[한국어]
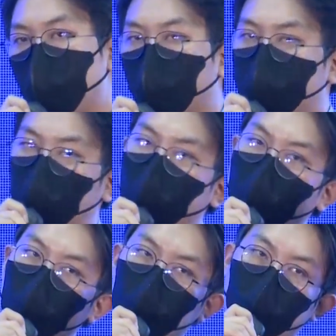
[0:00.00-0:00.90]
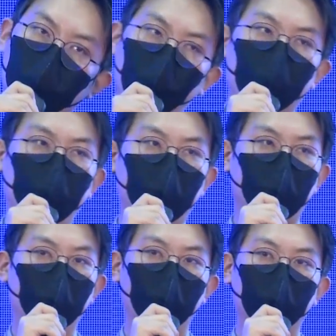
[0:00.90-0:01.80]
하면 국가 간의 장벽이
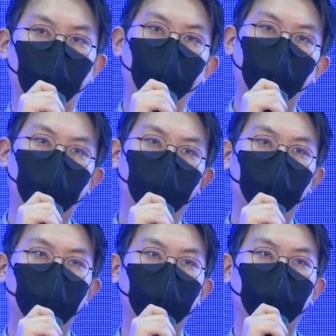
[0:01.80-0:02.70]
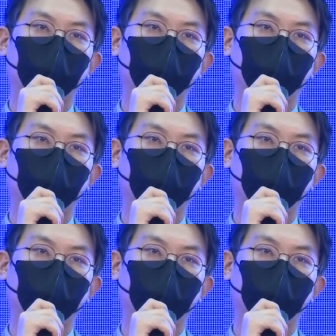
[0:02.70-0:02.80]
저희 기술을